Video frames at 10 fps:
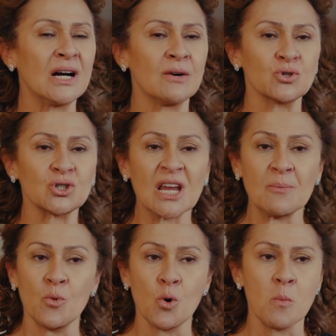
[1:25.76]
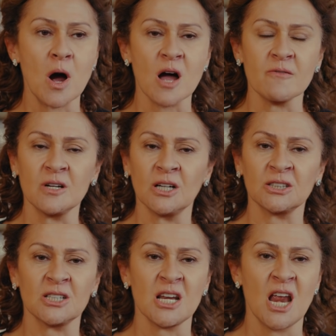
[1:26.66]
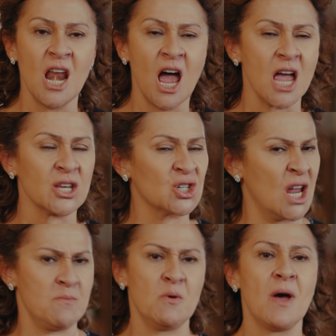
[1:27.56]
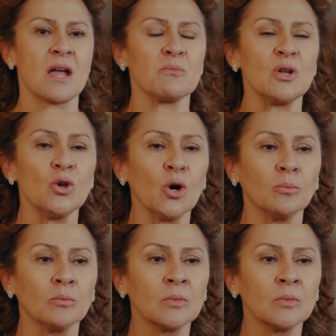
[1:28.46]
kavuşayım o mavi kadına neler çemi ben biliyorum.